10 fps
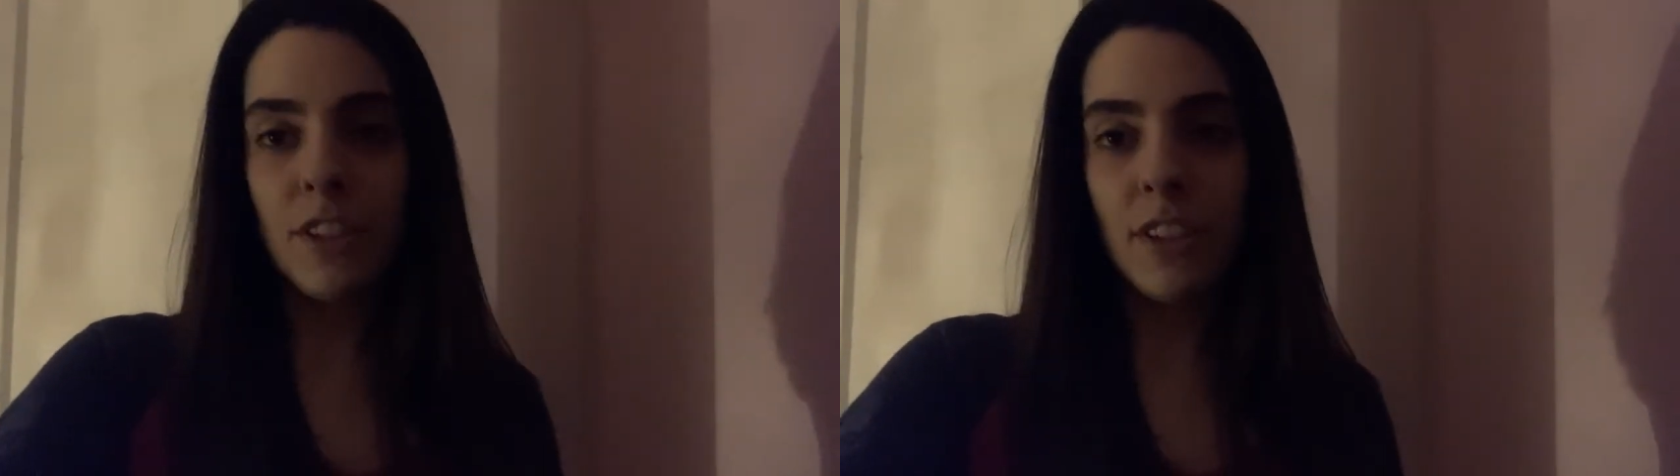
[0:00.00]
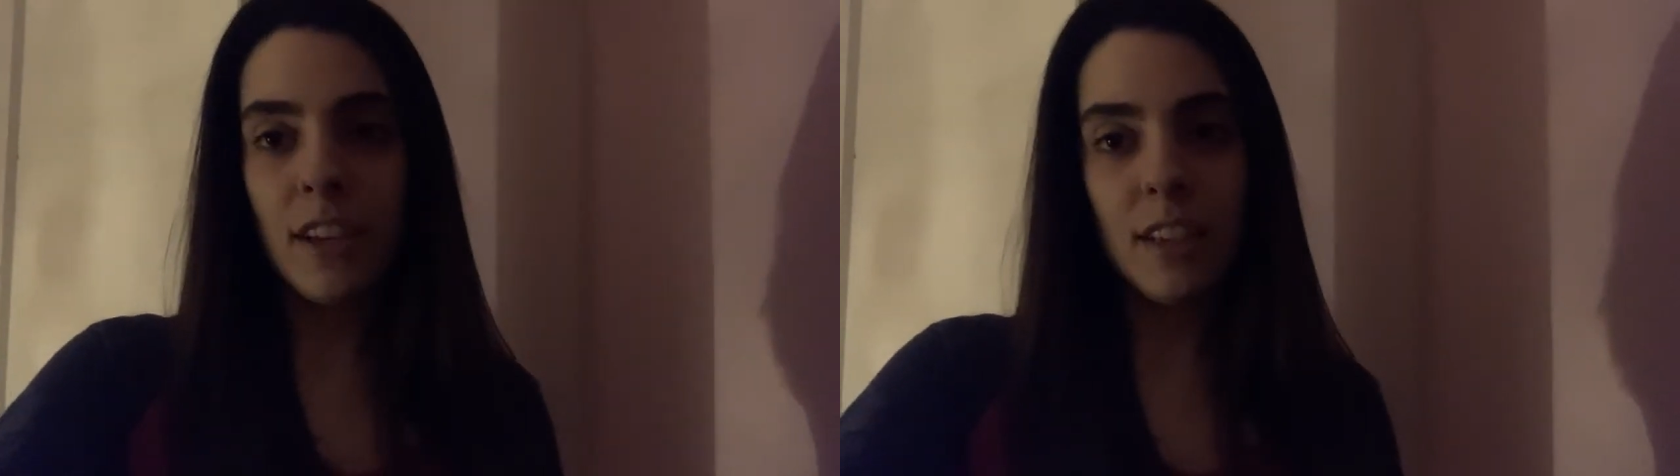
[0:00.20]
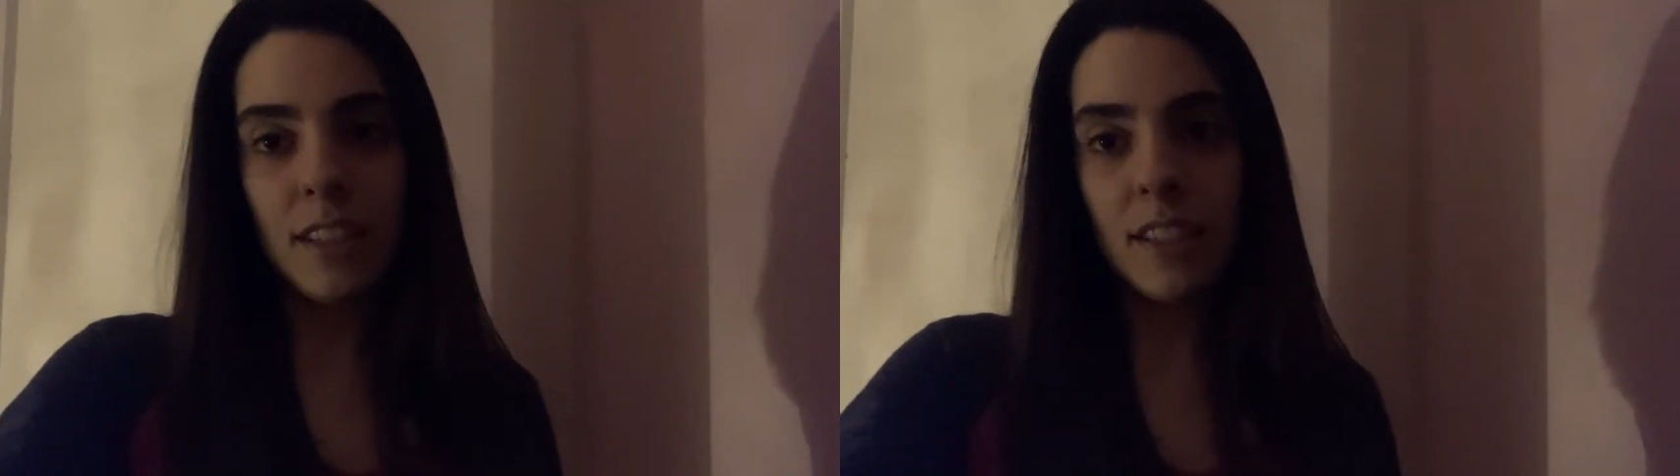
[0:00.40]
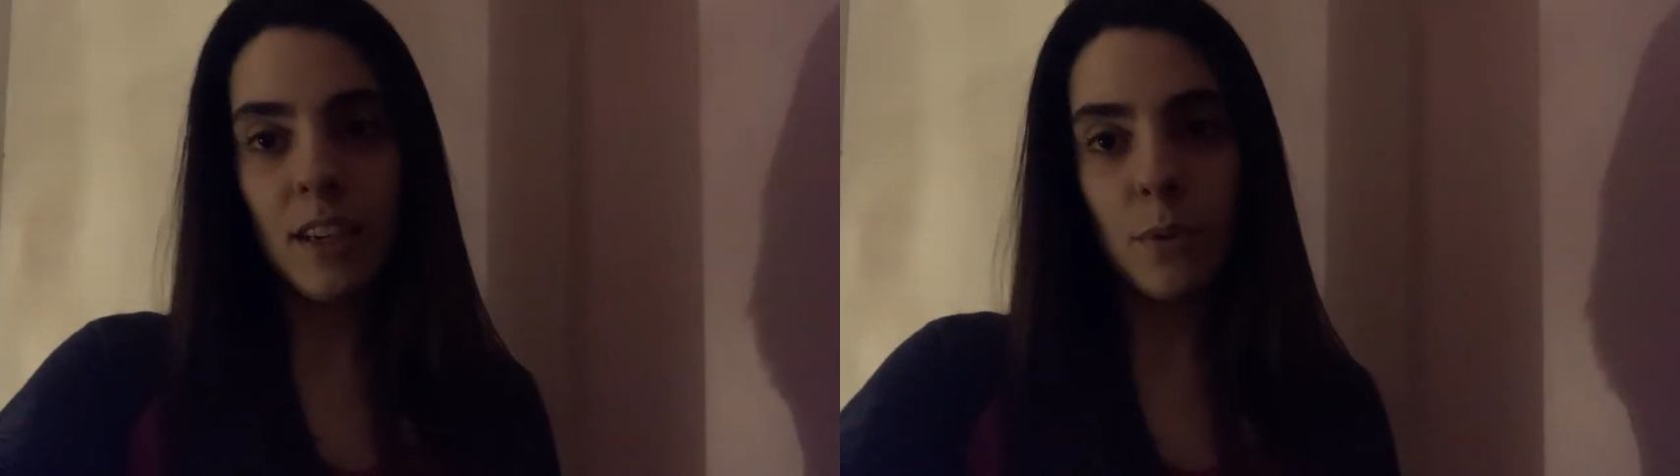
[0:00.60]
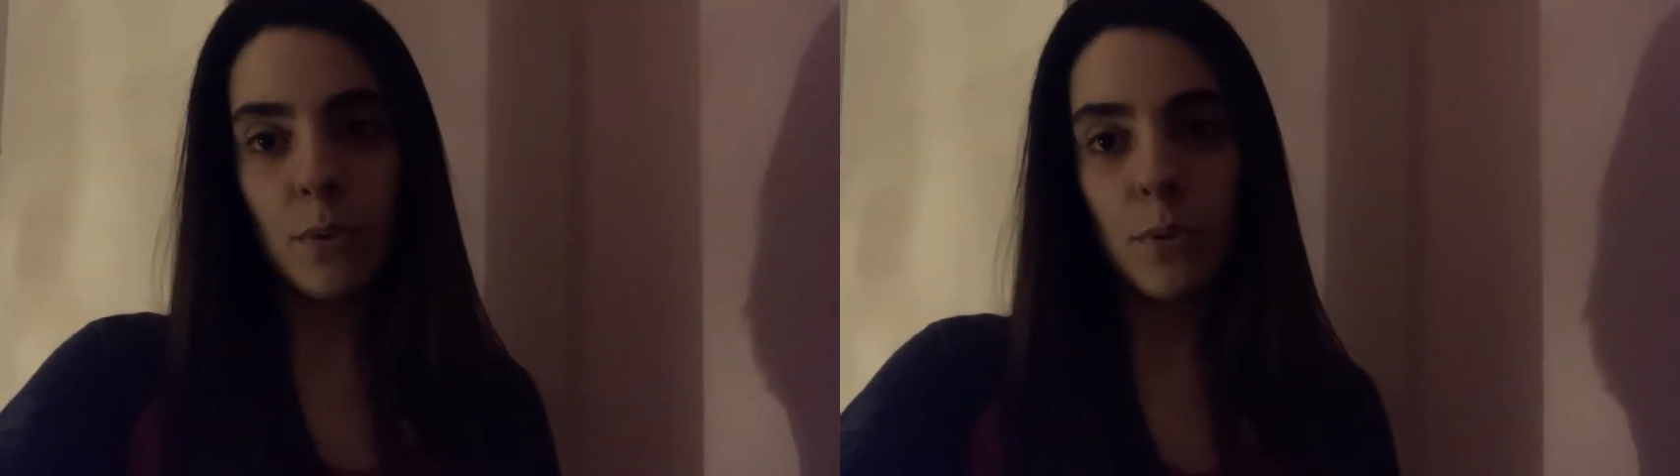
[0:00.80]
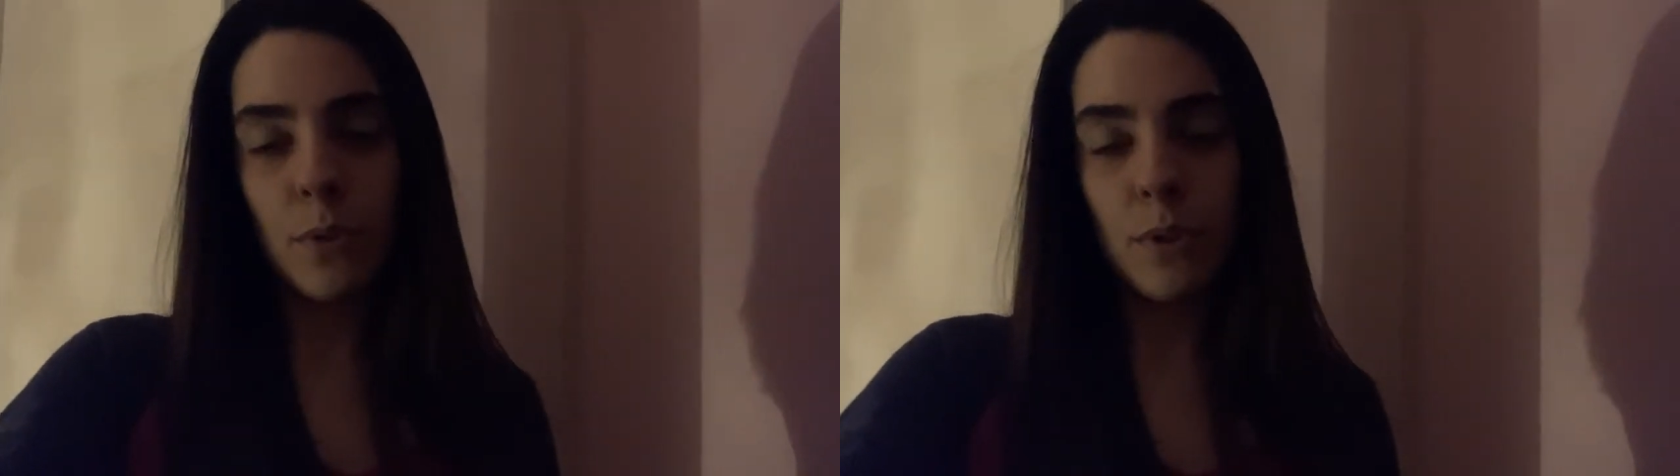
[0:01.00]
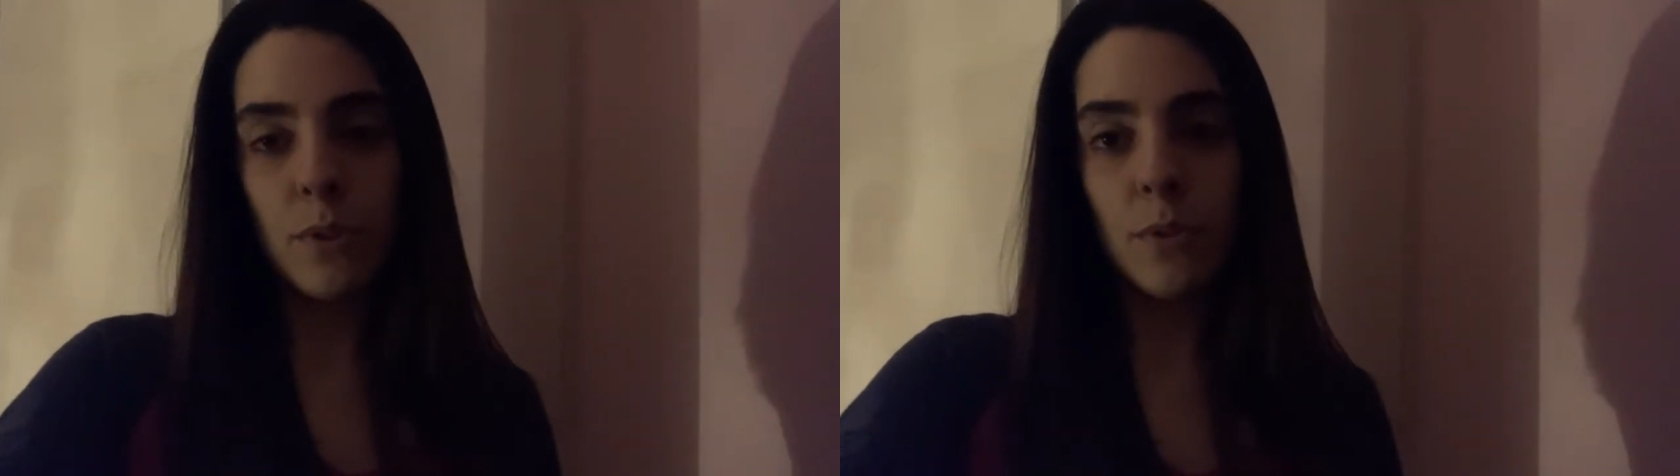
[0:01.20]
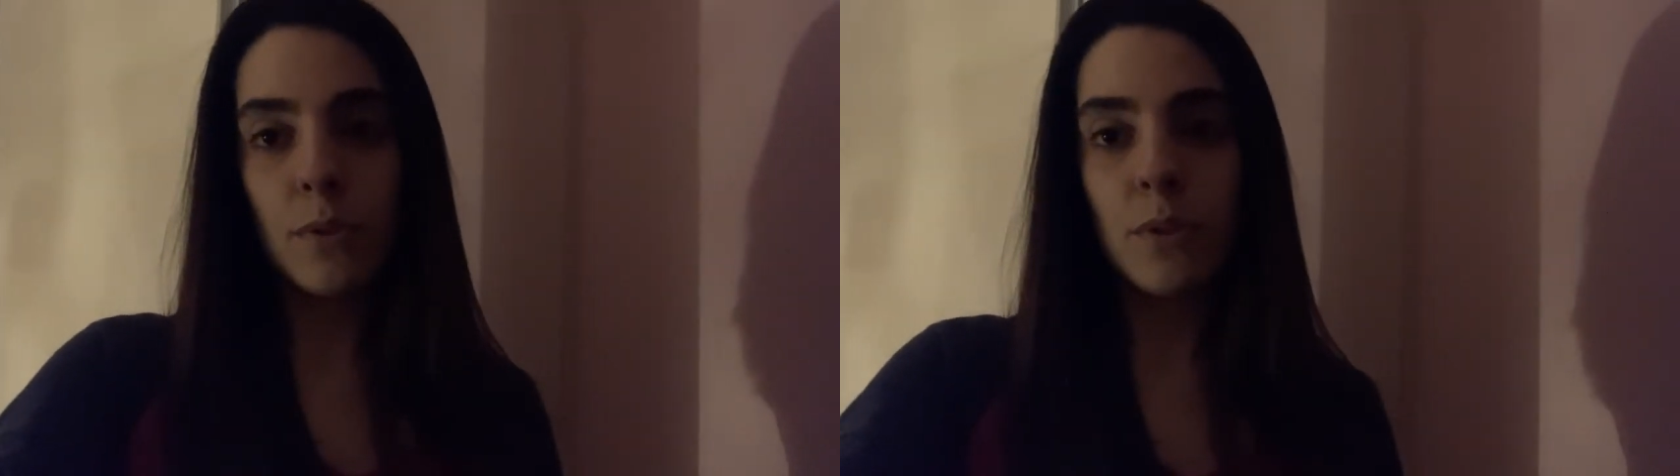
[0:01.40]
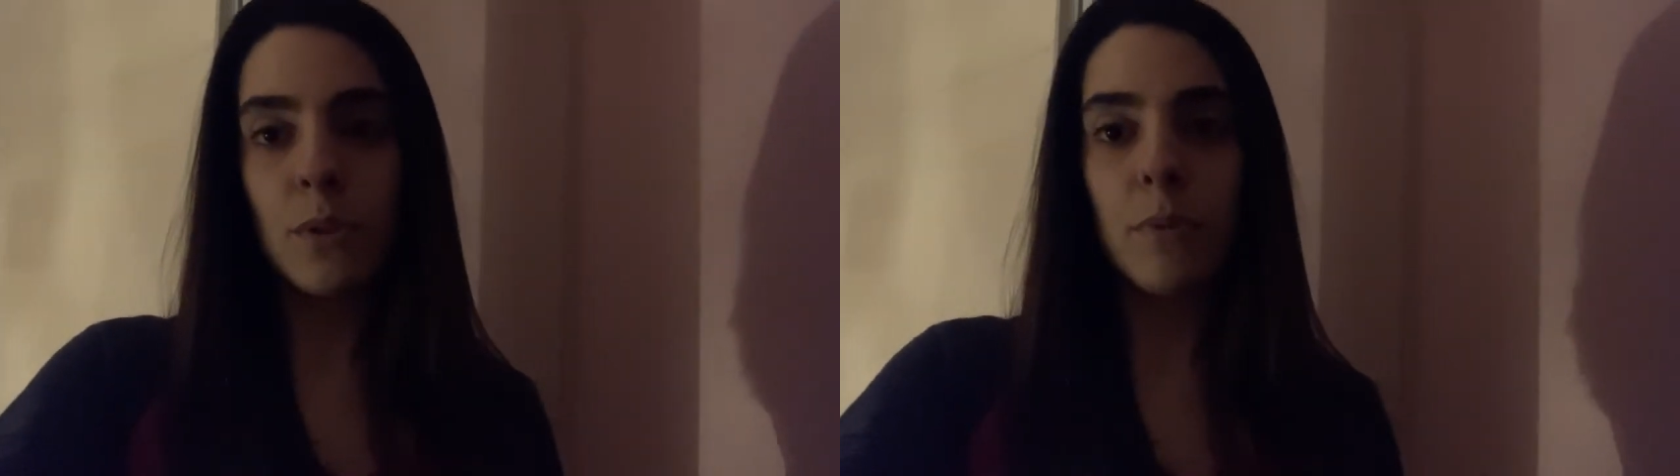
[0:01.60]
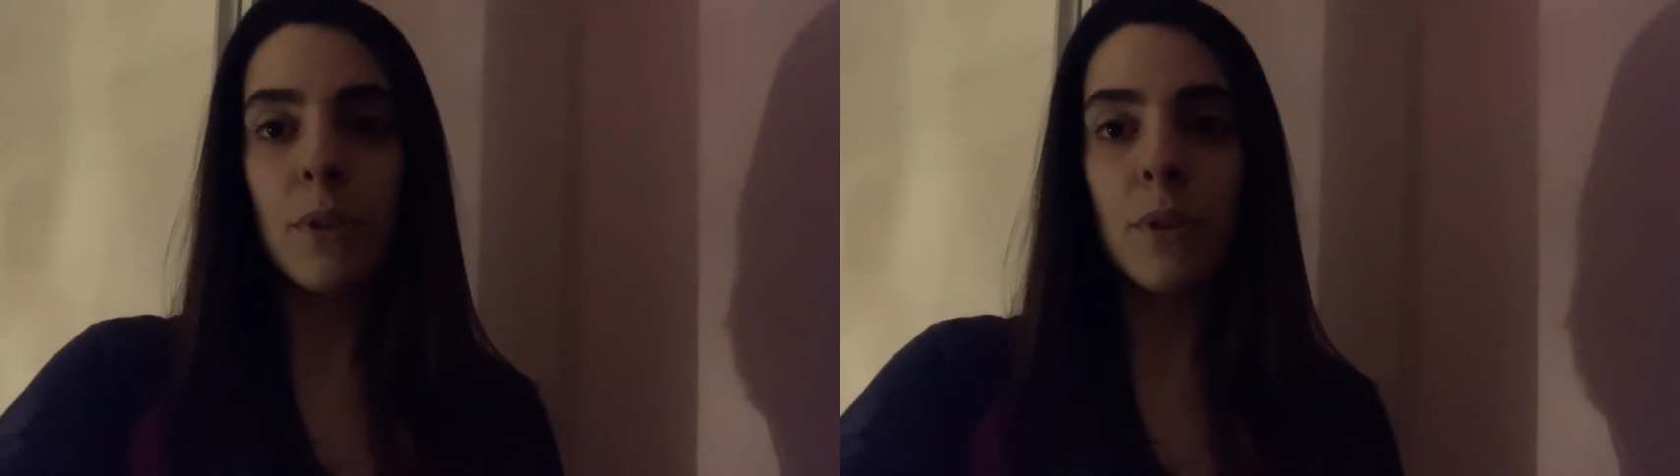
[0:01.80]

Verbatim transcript: de realizar o curso sobre